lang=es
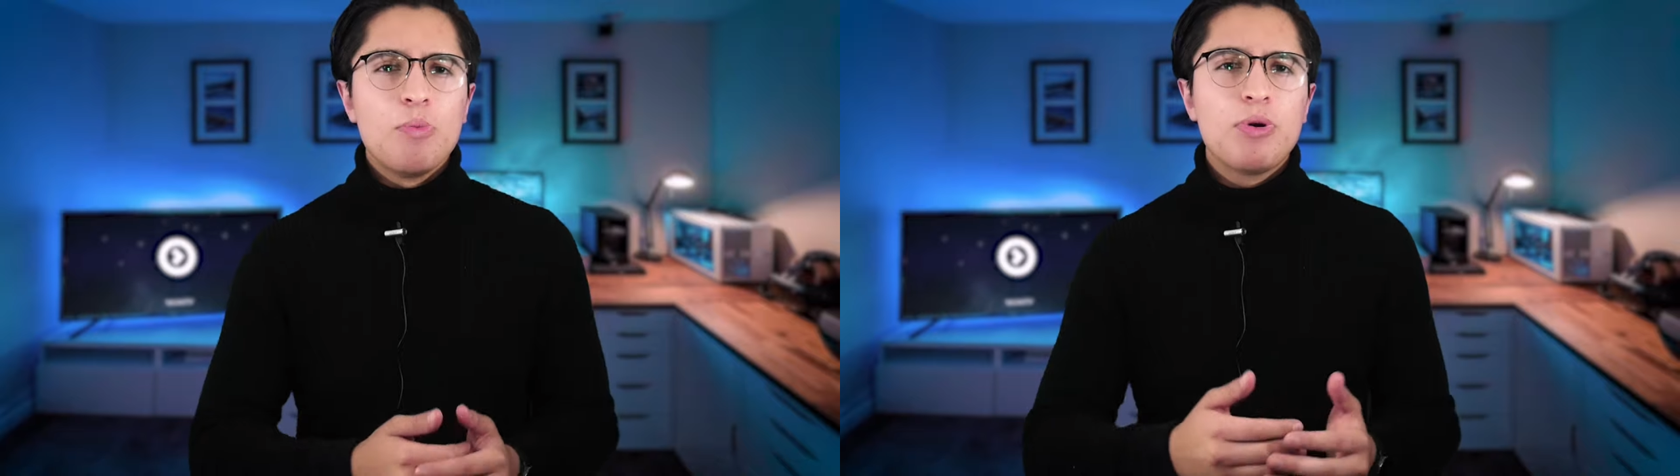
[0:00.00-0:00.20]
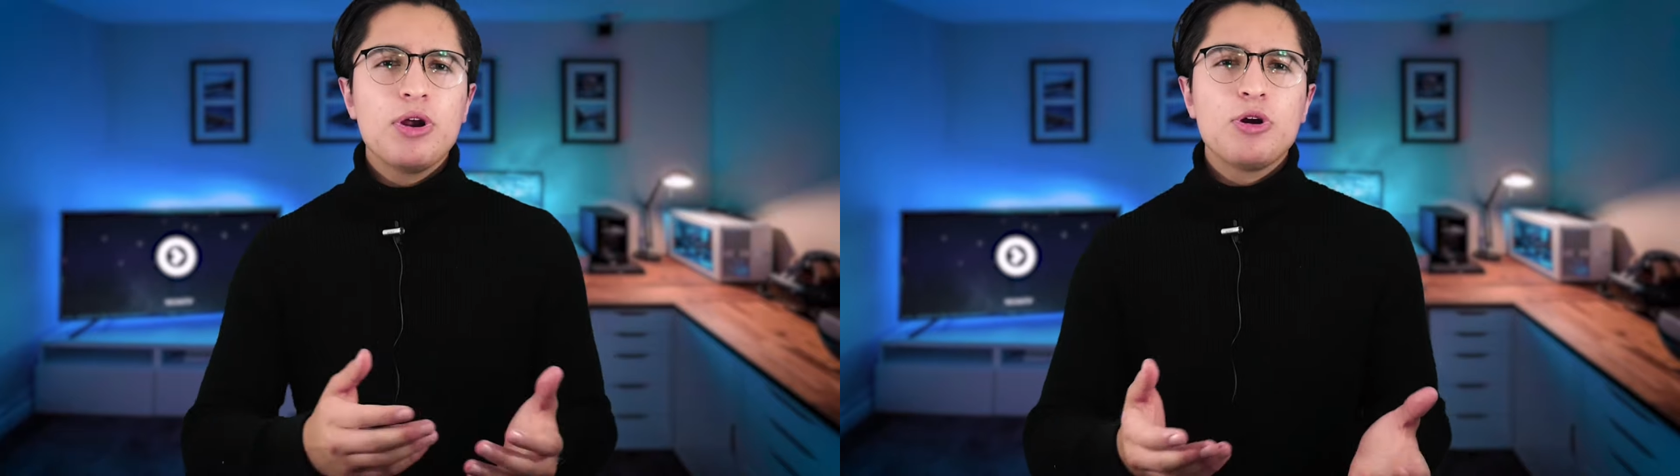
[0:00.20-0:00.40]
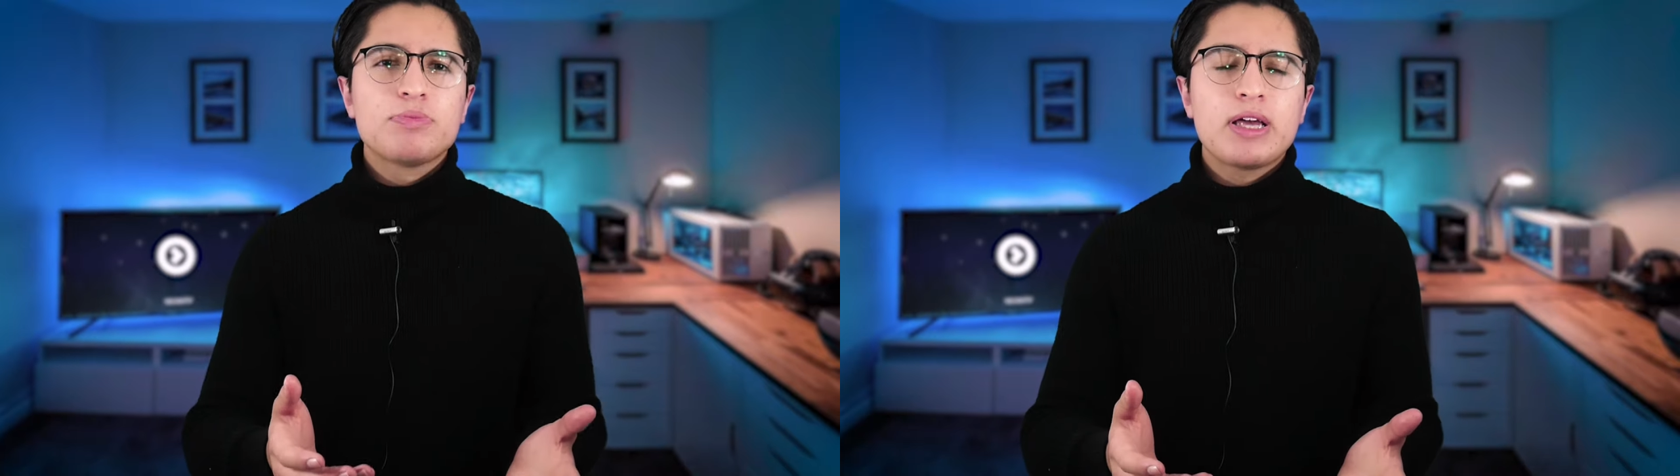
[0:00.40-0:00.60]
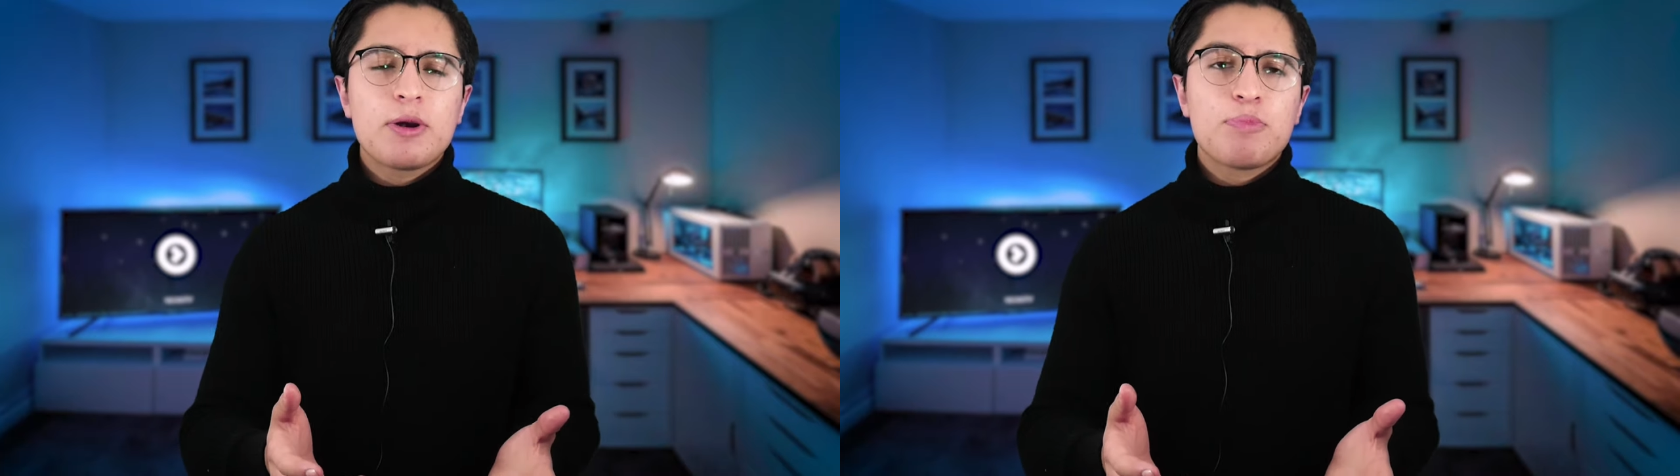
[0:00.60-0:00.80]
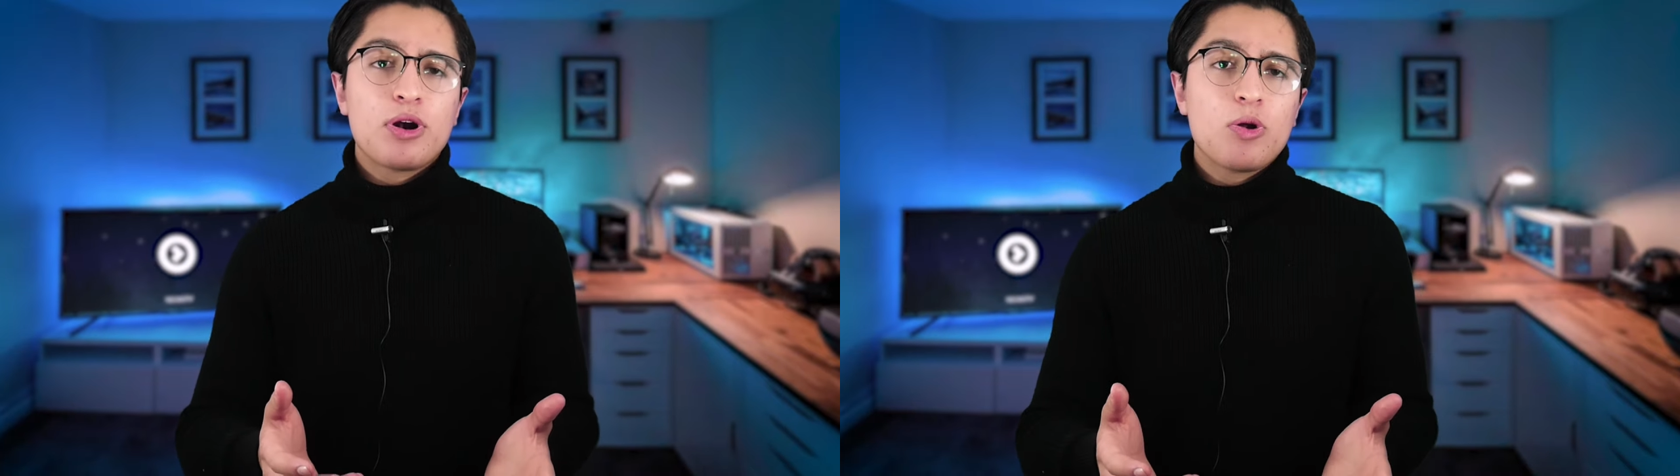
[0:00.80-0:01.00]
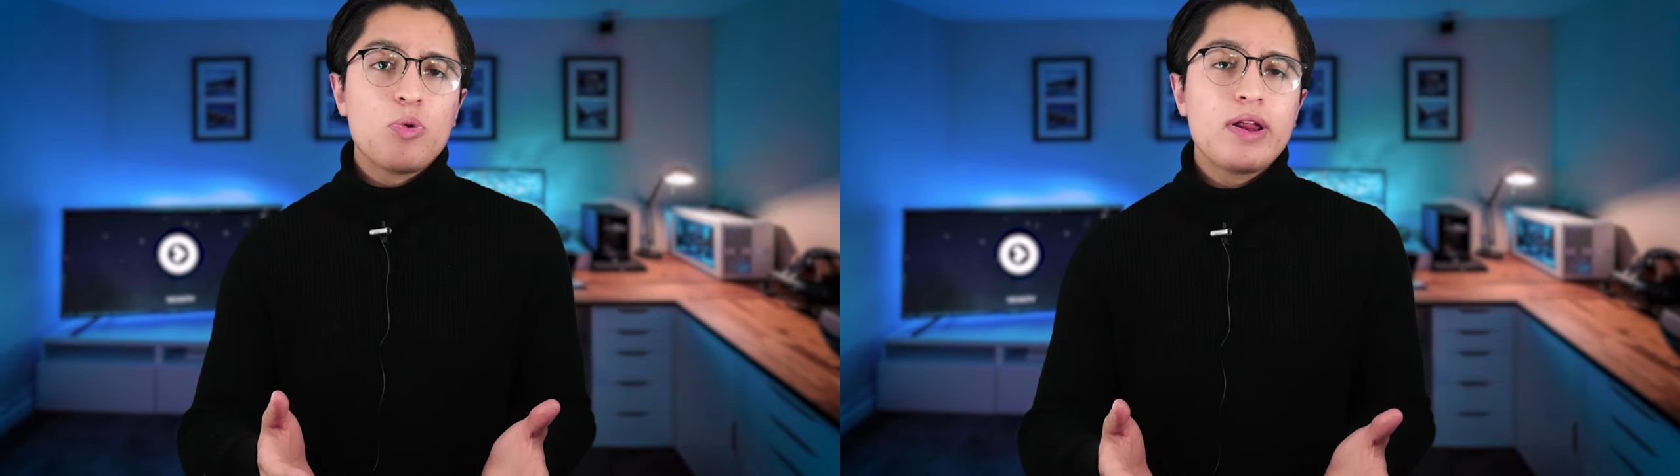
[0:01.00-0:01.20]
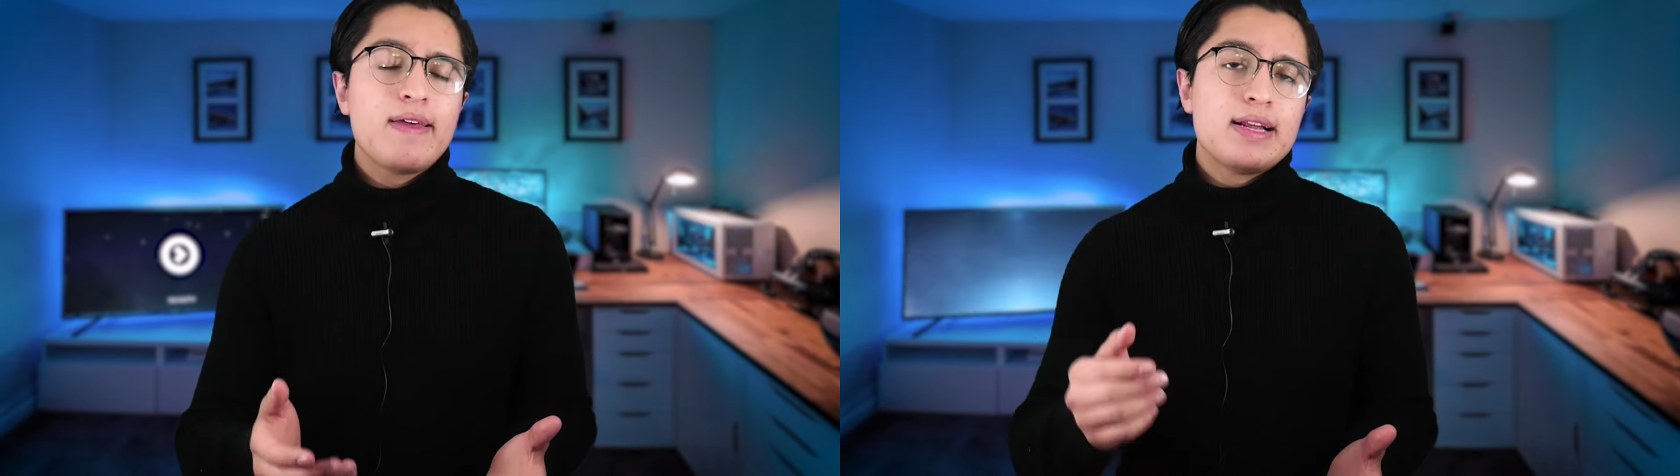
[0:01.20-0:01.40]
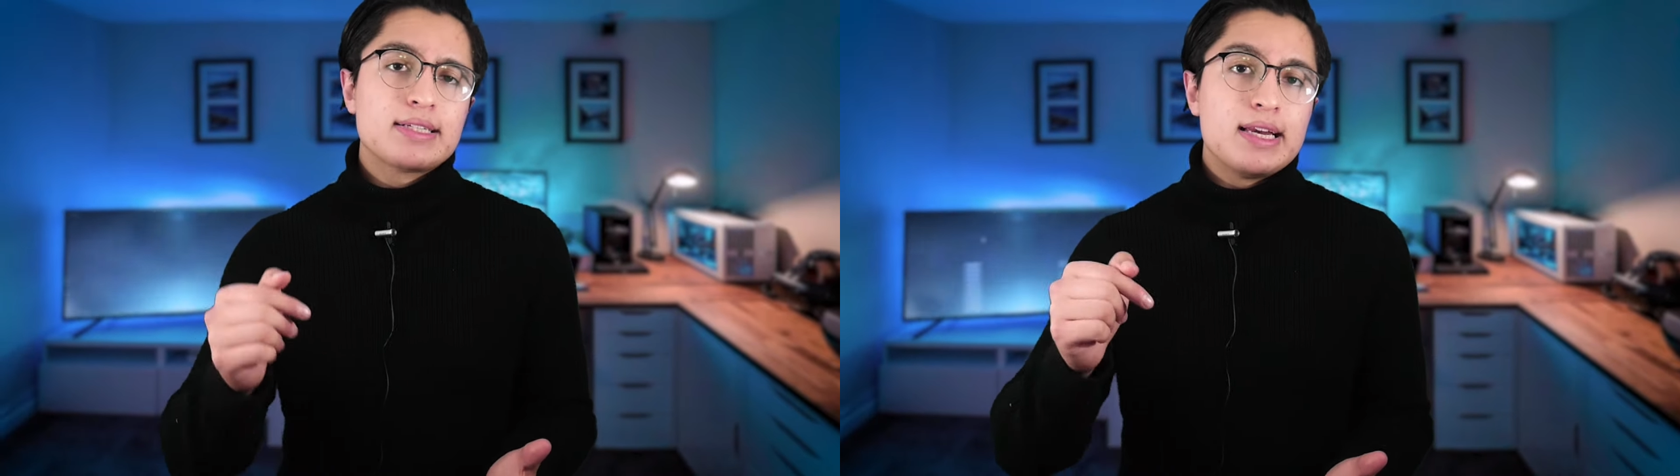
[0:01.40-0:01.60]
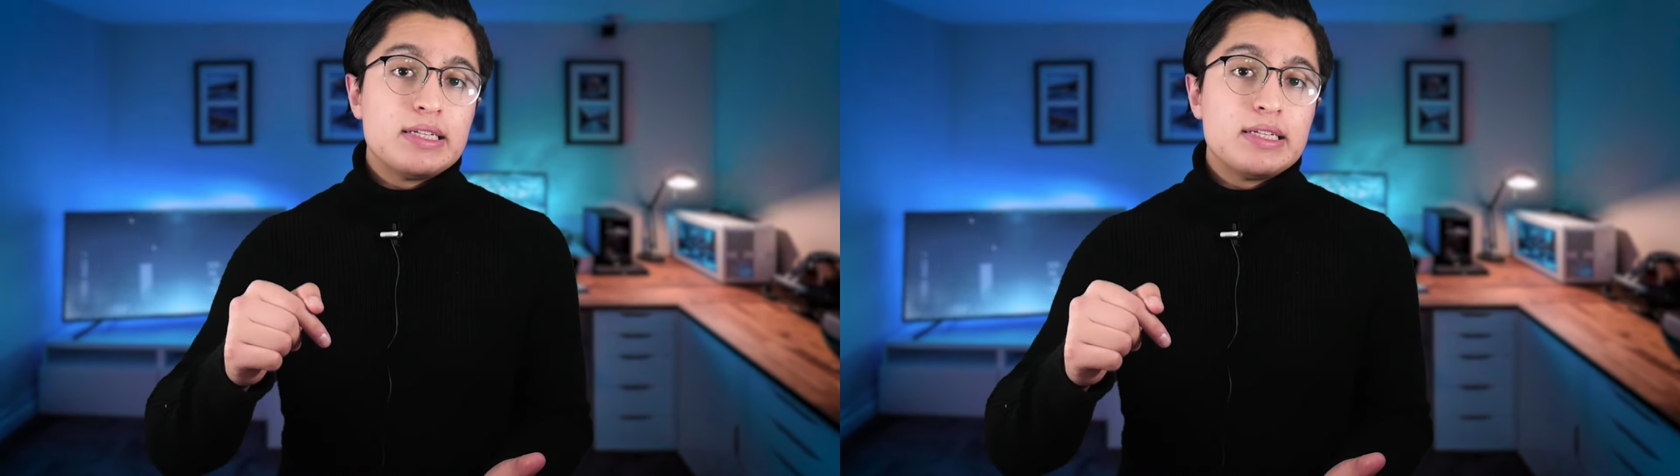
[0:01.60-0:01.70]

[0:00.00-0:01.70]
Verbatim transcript: pueden optar por alguna de las que